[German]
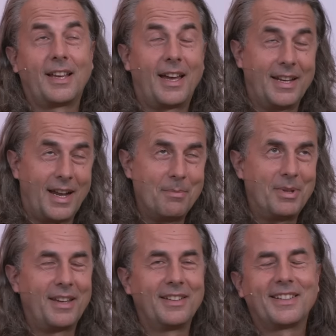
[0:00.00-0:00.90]

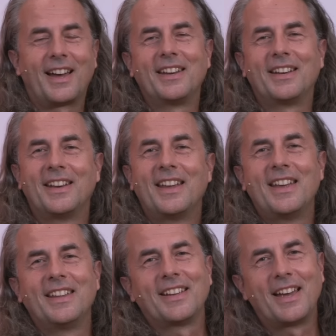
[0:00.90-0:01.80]
dreieinhalbjährigen, dreiein,
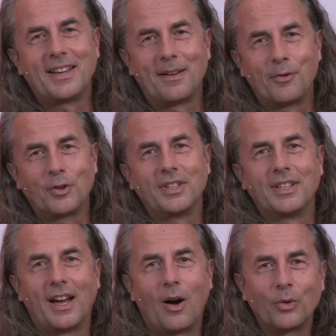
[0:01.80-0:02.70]

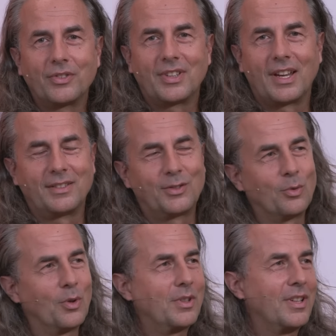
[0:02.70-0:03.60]
dreieinhalbwöchigen Auszeit
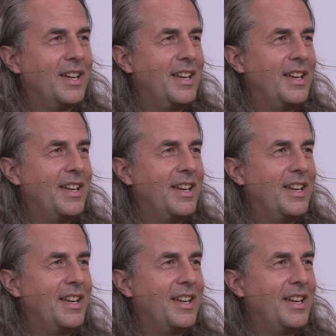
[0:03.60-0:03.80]
zurück.